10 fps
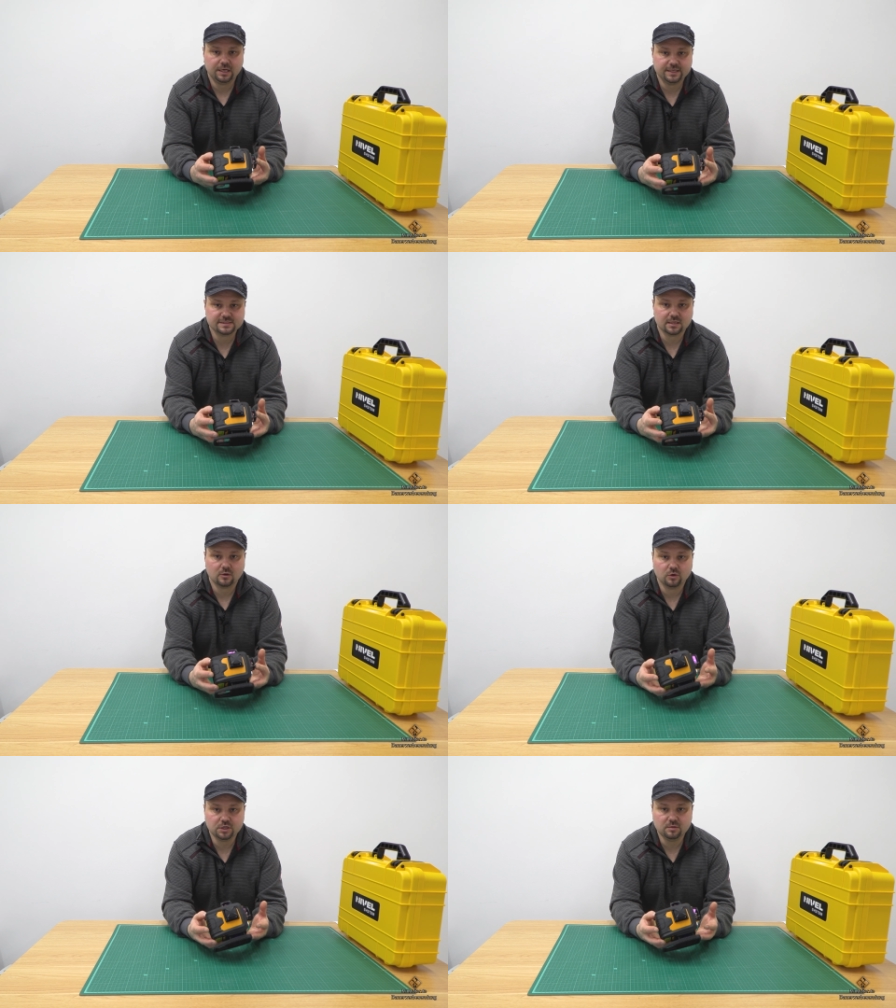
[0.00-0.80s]
Laser
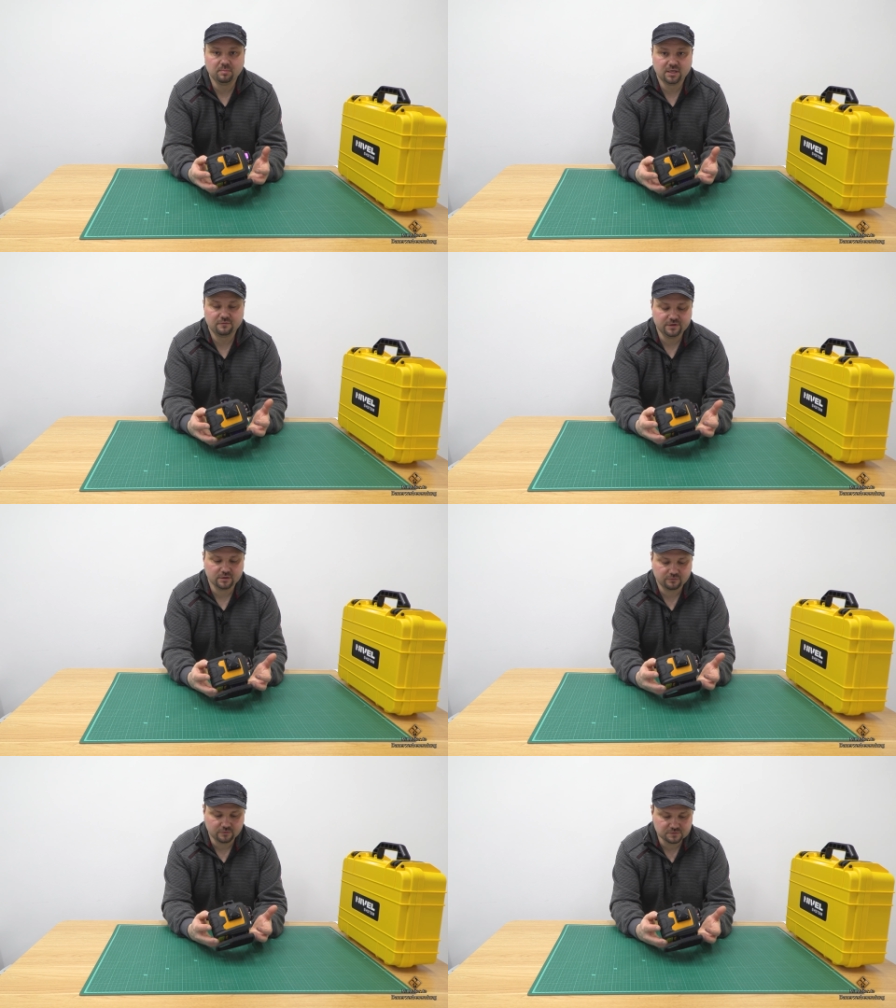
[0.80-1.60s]
auch
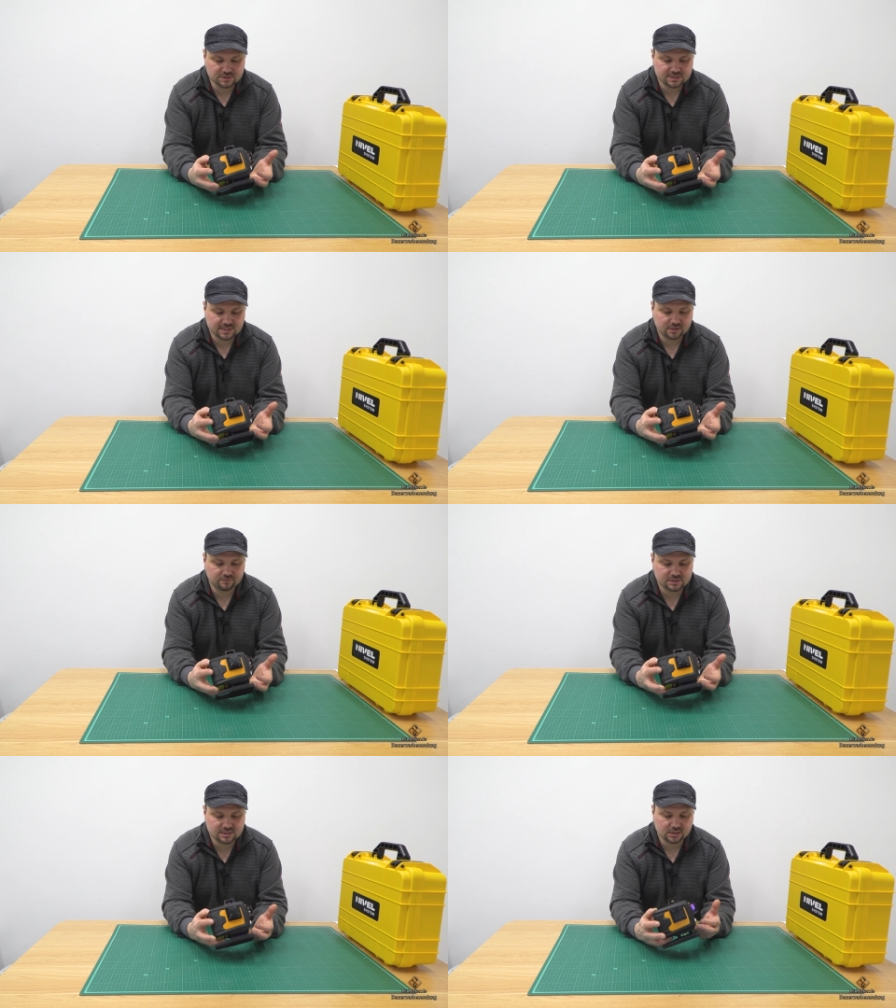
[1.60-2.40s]
IP54
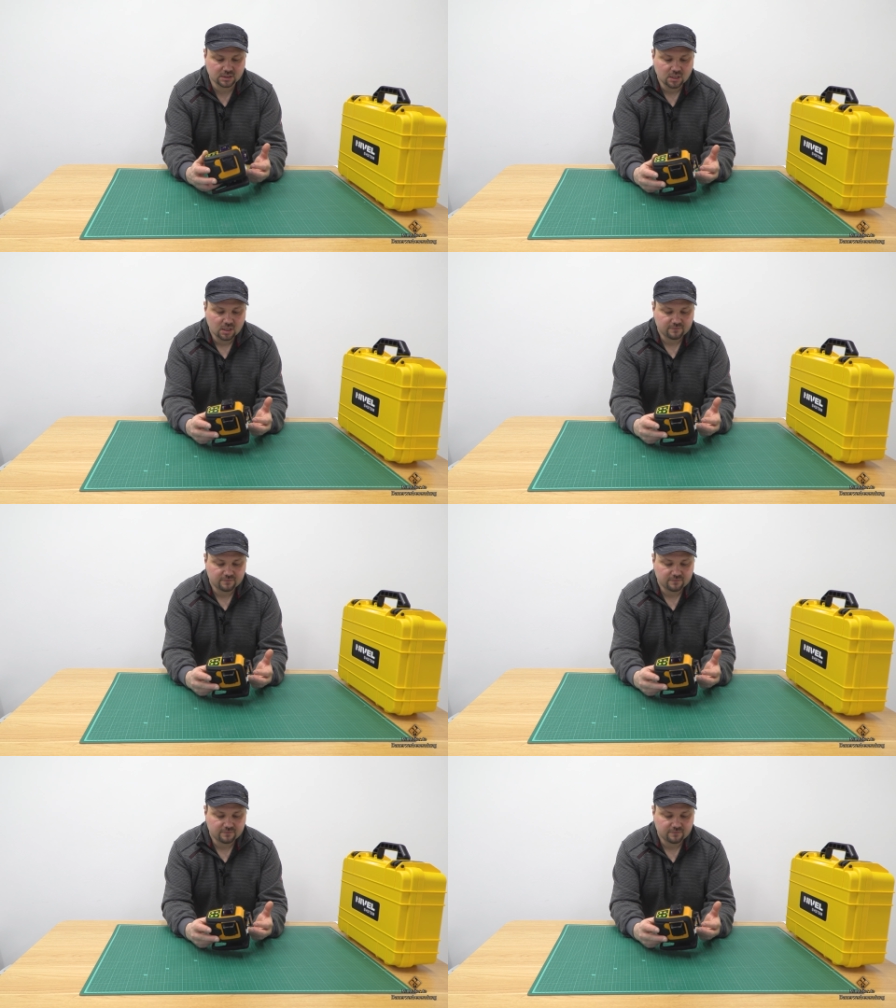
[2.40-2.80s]
zertifiziert,